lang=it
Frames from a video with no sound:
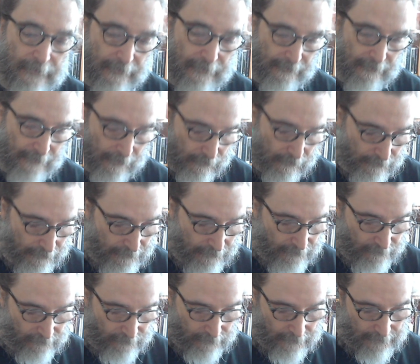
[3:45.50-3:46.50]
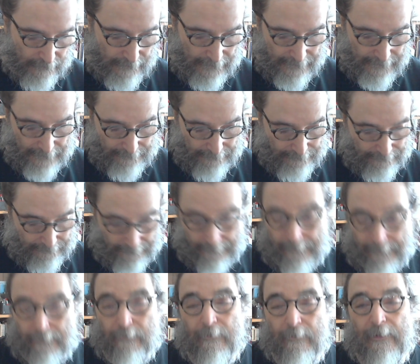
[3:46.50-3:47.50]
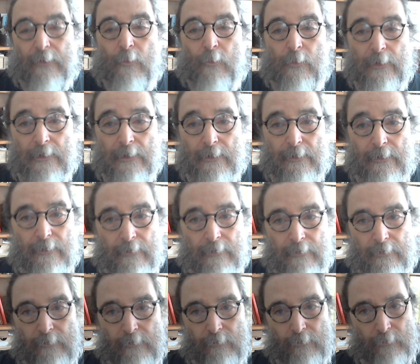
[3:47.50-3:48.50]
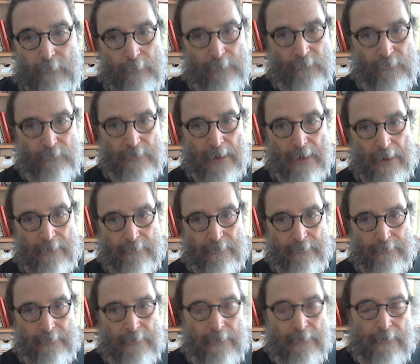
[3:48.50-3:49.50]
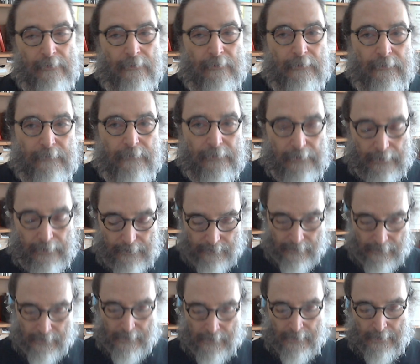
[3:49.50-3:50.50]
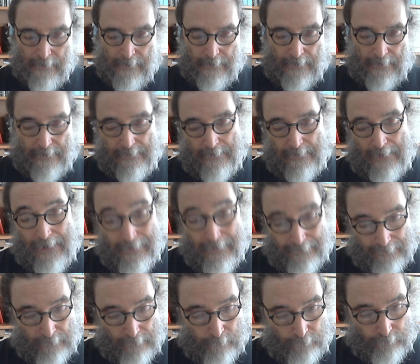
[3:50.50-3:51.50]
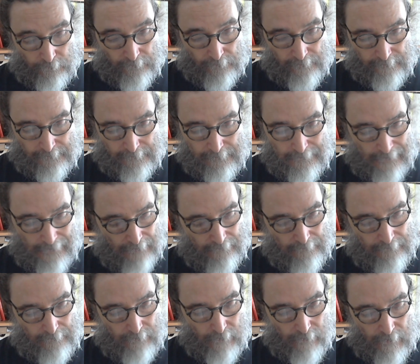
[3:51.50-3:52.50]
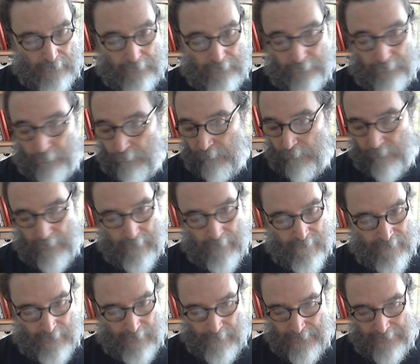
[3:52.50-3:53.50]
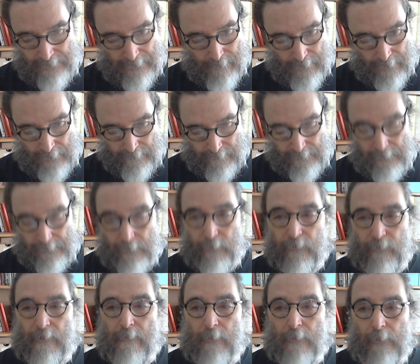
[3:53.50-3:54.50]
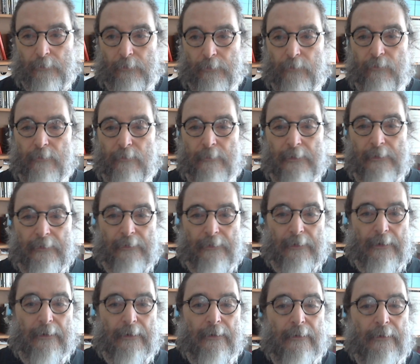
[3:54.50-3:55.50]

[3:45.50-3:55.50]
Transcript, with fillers: Second Edition, ed è di Taylor e Wheeler, che sono due giganti della relatività, eh, anche da un punto di vista didattico, è un'introduzione veramente meravigliosa, molto geometrica,